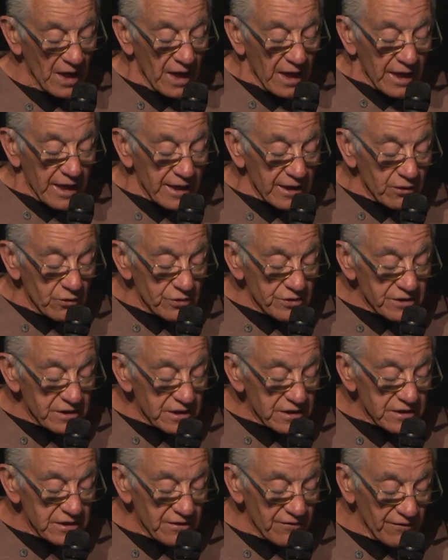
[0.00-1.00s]
e
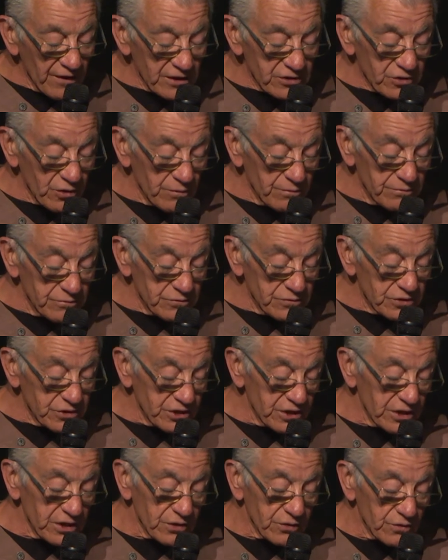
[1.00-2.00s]
così si fa un
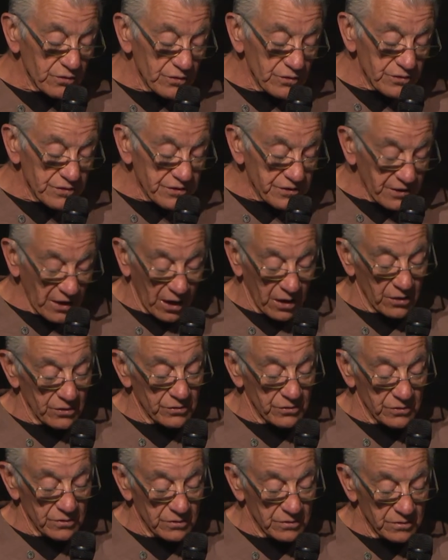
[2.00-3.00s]
giro
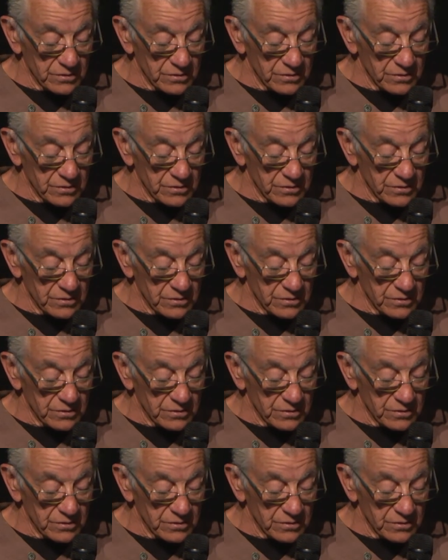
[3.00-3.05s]
sano.